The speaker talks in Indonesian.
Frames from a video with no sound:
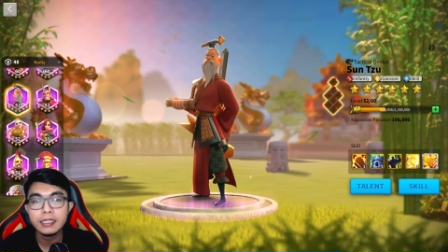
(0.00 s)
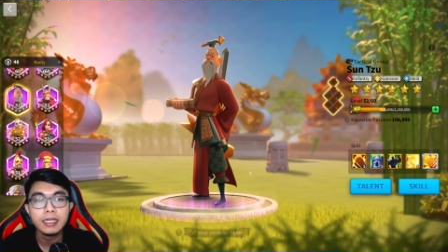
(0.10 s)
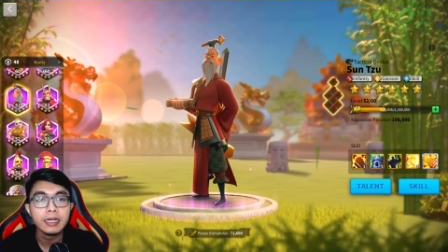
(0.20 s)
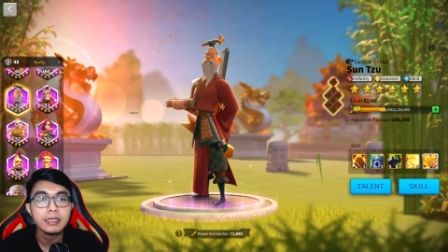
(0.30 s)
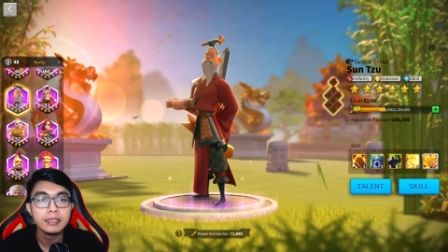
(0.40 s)

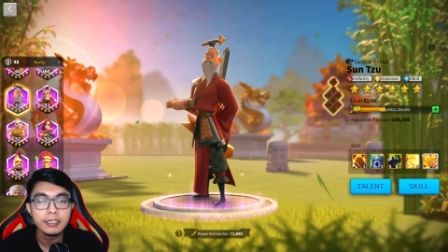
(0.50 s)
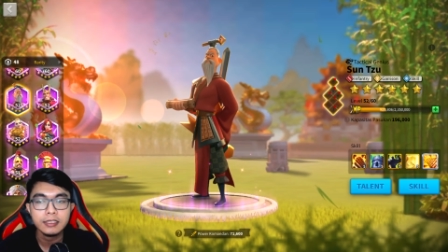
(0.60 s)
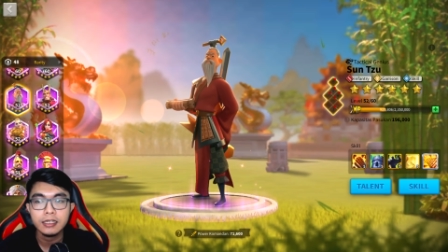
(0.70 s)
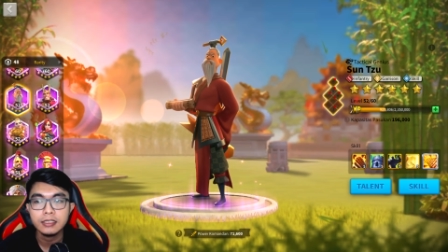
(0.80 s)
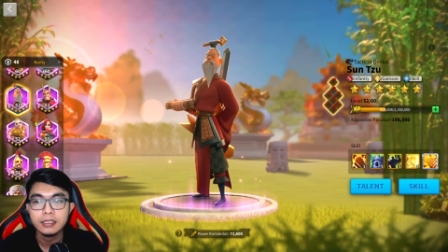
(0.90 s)
kita akan
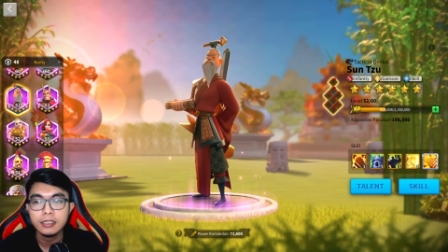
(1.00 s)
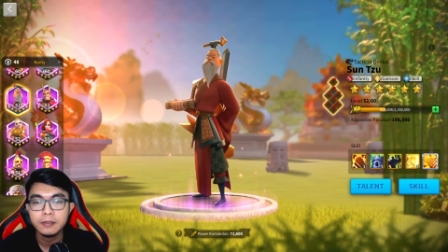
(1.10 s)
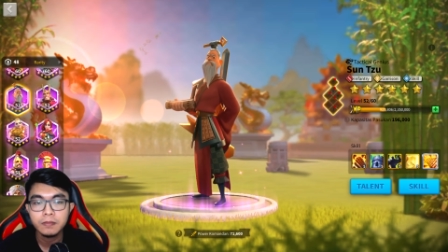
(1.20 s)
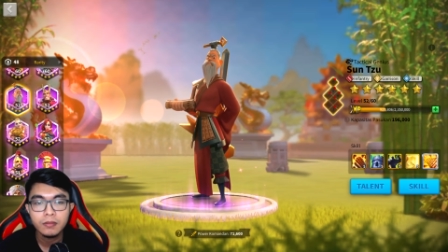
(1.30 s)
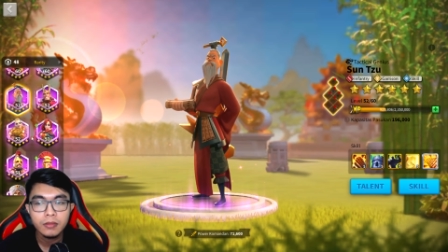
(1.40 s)
tes ya di
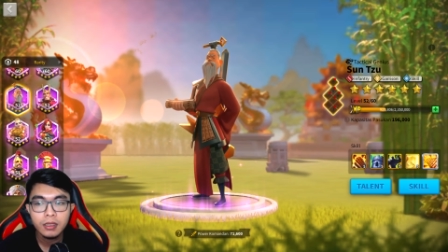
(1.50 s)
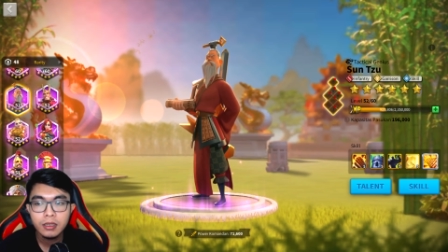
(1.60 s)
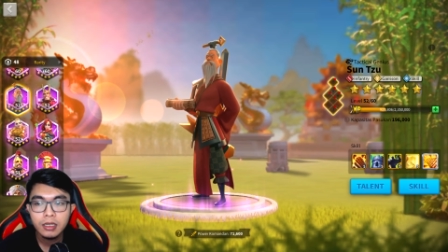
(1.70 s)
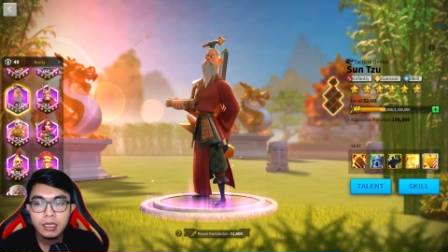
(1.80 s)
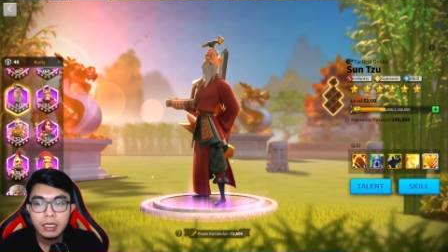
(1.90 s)
sini.
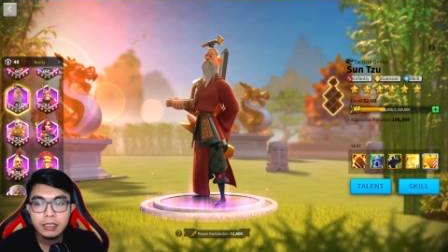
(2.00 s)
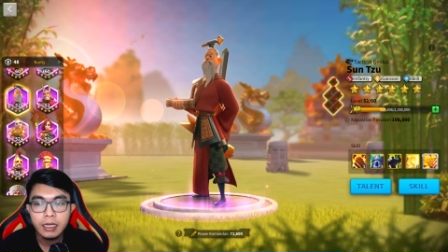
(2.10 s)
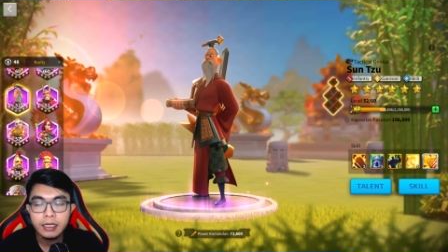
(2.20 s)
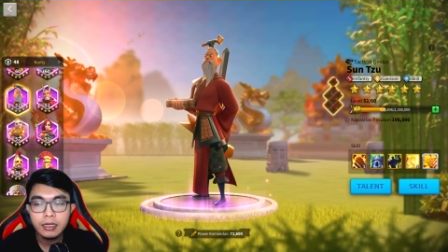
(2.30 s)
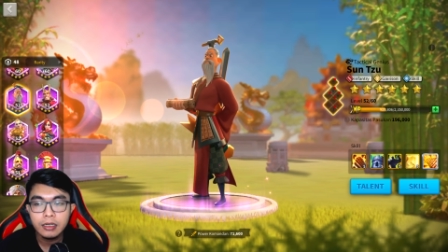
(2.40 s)
Dan yang